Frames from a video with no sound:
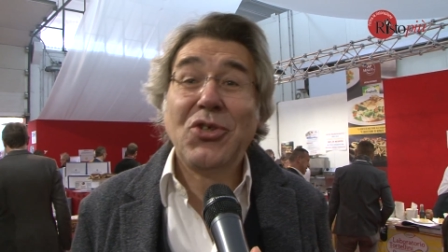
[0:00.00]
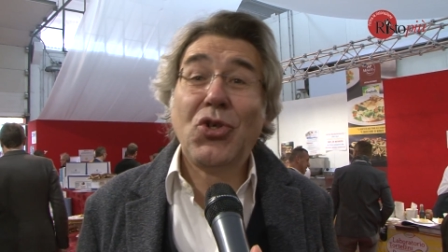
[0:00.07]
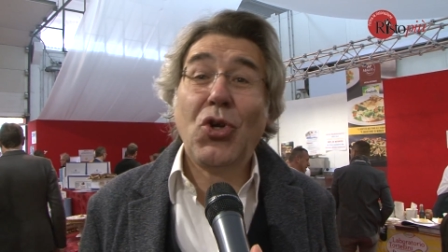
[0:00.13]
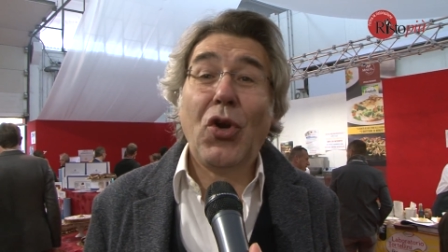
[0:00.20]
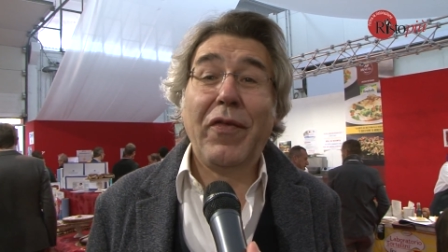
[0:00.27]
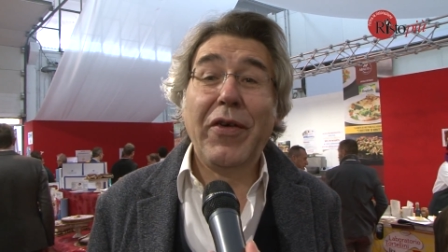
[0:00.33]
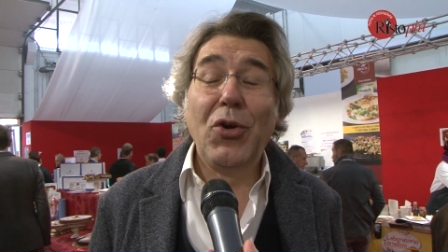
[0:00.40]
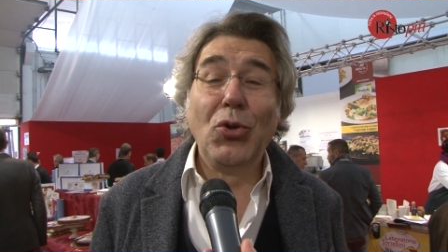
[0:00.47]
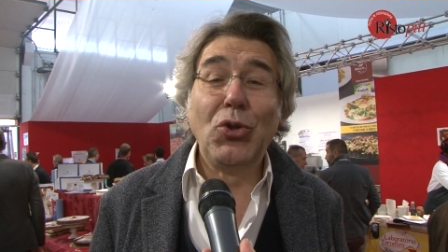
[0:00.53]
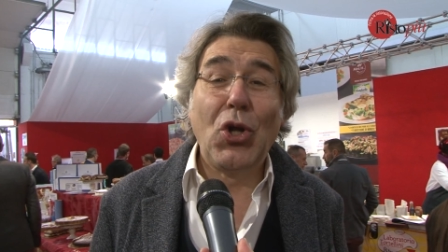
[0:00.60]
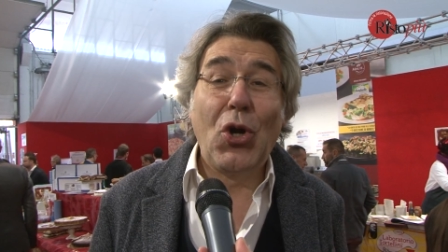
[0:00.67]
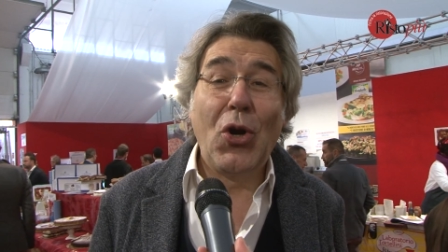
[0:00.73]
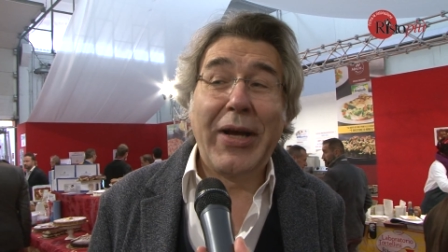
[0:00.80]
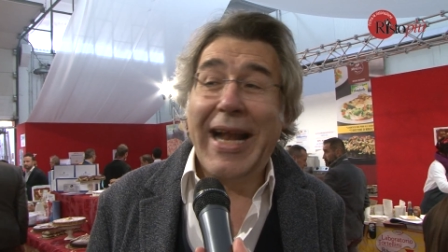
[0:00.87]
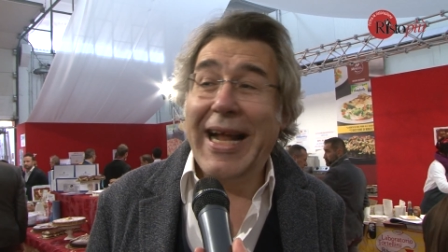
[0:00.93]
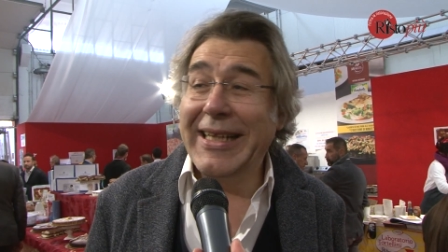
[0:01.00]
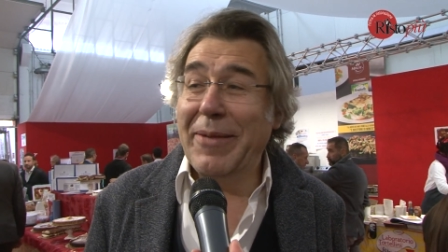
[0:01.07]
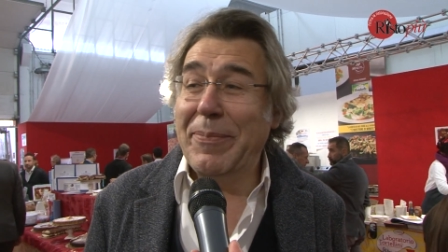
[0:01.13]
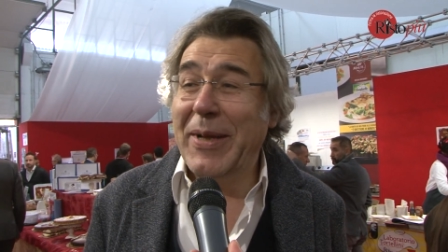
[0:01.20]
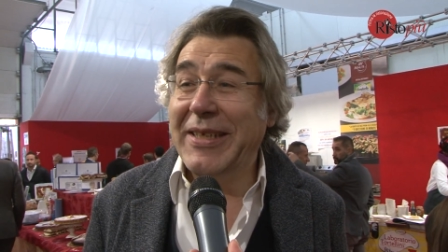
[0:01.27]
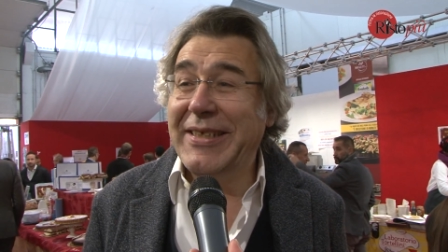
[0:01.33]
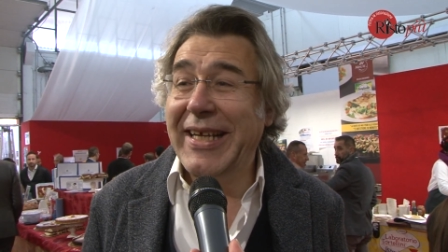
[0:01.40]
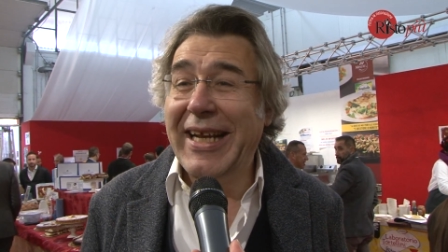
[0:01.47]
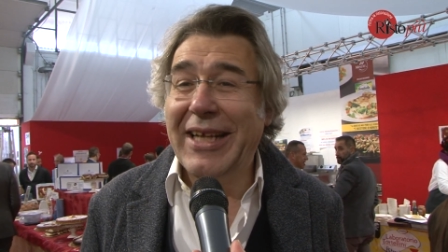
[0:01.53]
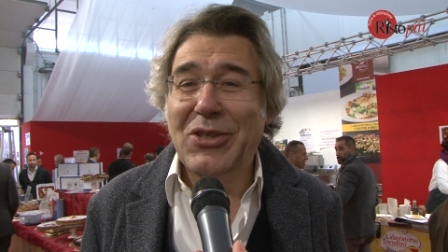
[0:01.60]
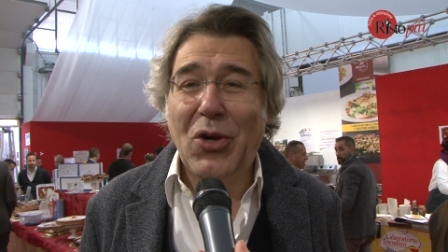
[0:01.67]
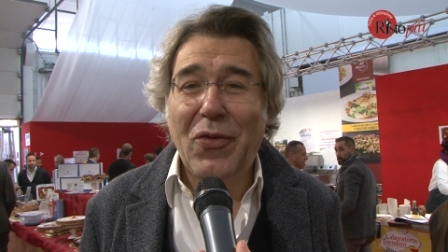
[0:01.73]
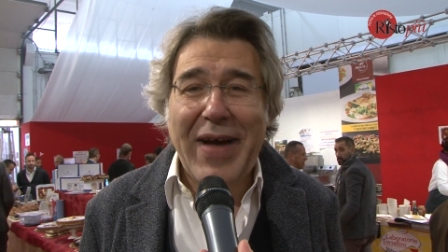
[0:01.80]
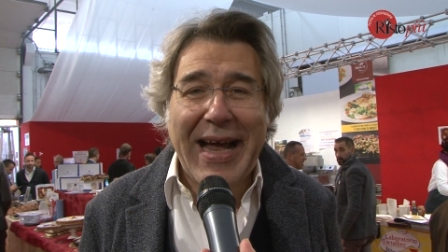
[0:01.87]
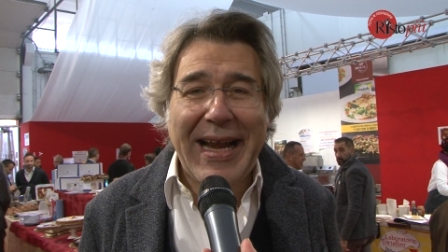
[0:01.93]
Sono venuto con grande piacere a
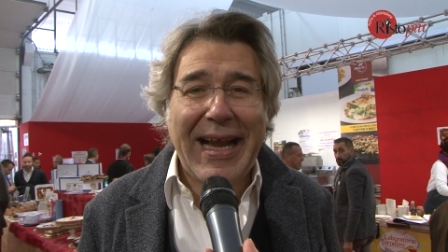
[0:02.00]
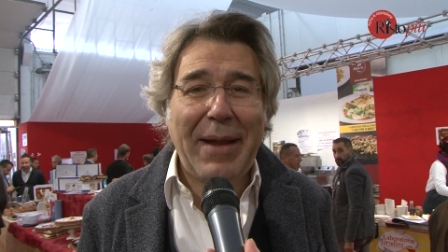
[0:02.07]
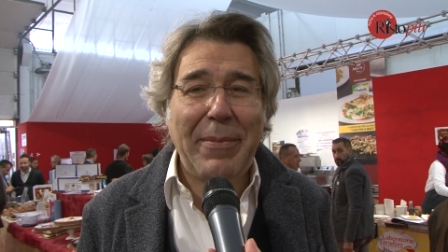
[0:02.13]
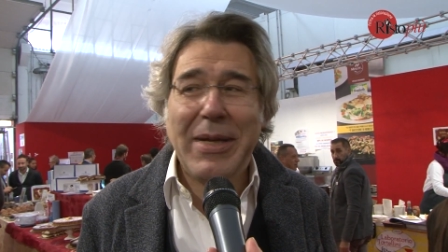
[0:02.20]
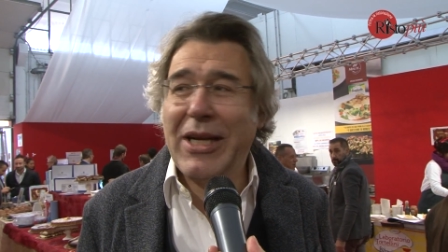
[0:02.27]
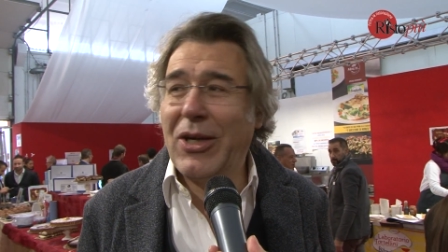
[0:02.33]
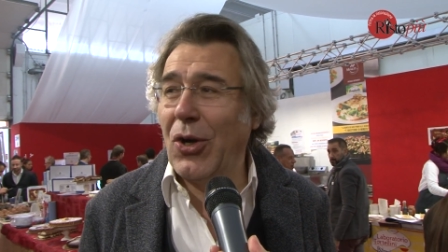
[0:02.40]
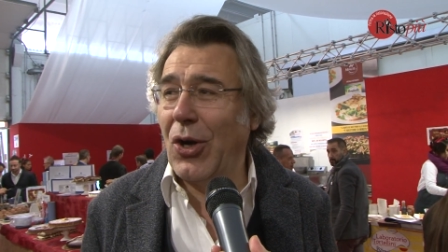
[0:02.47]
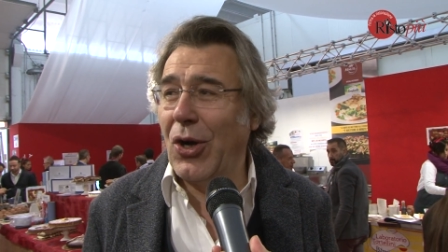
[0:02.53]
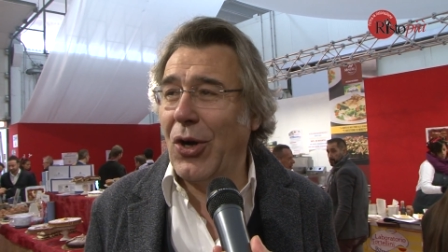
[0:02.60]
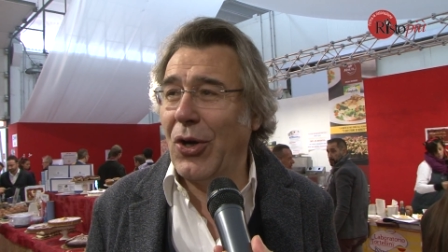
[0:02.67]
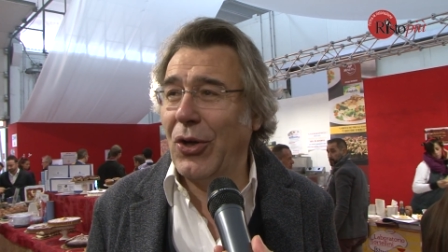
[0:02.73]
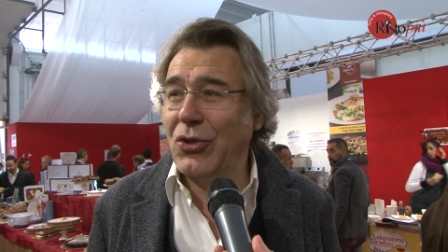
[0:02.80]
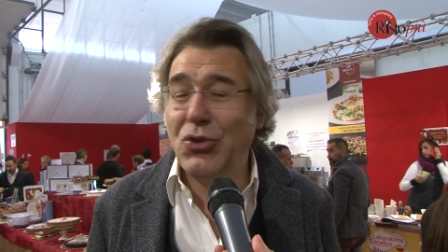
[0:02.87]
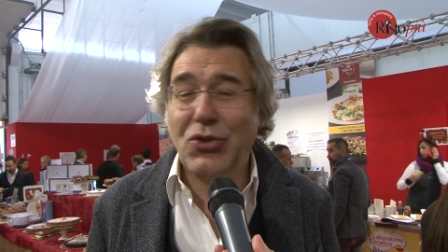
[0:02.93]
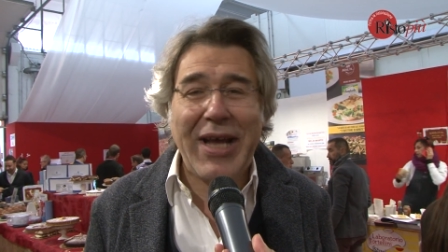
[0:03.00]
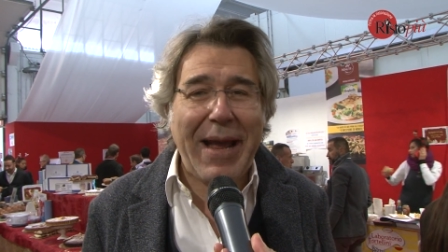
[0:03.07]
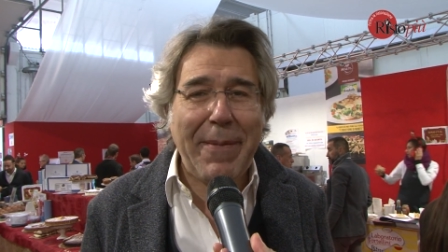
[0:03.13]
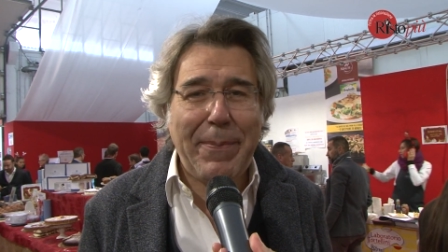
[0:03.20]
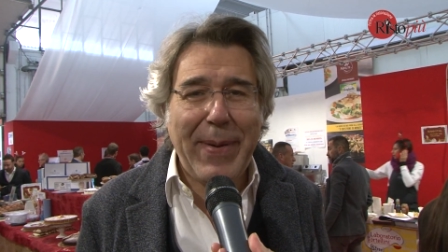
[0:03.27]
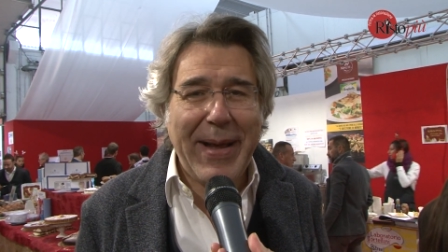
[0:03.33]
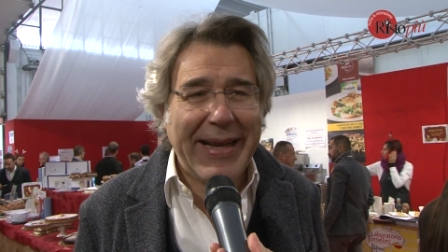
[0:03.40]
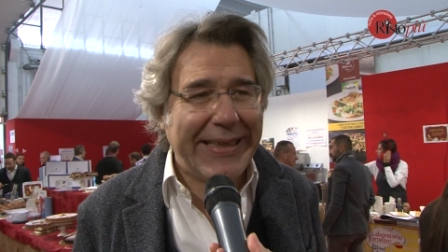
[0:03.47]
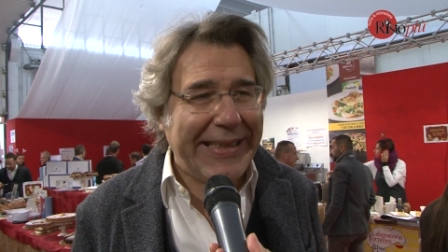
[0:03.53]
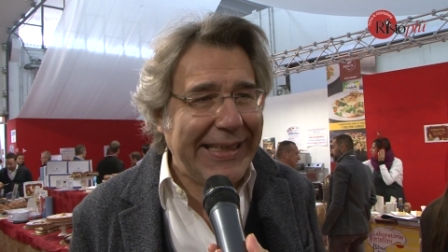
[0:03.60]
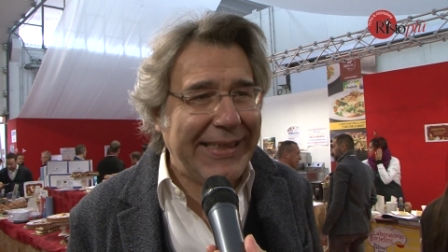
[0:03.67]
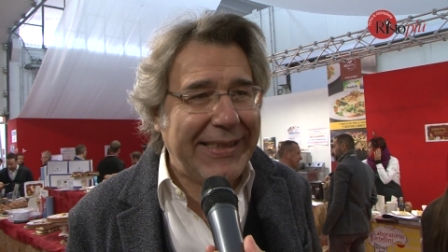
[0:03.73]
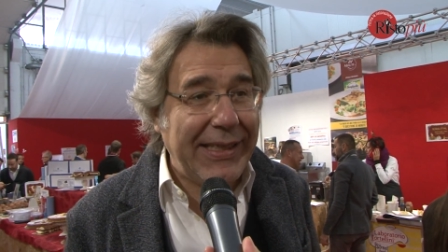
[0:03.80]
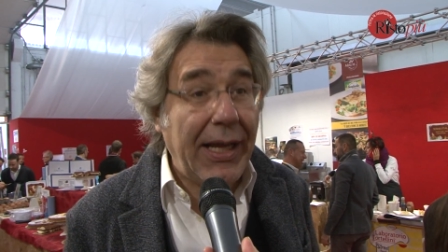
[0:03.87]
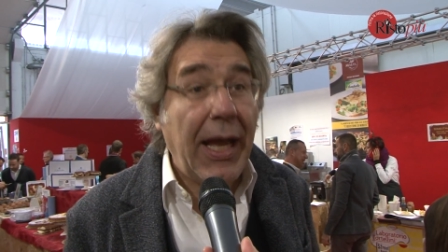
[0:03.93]
trovare l'amico Giuseppe
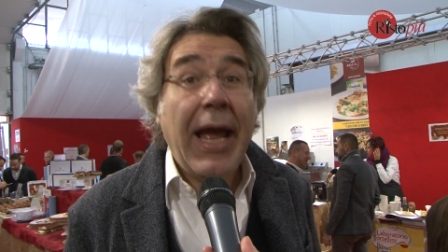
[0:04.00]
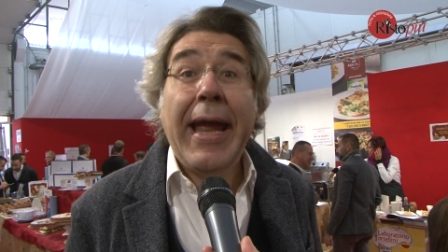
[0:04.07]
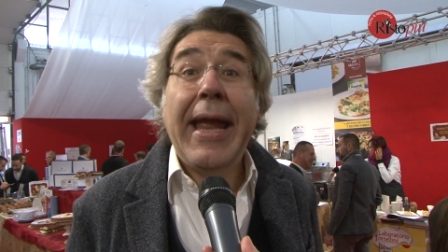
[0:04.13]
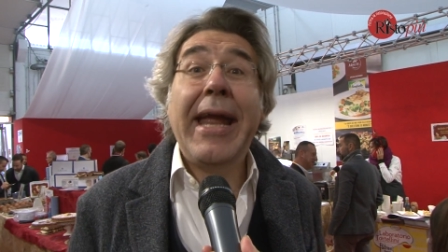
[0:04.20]
Arditi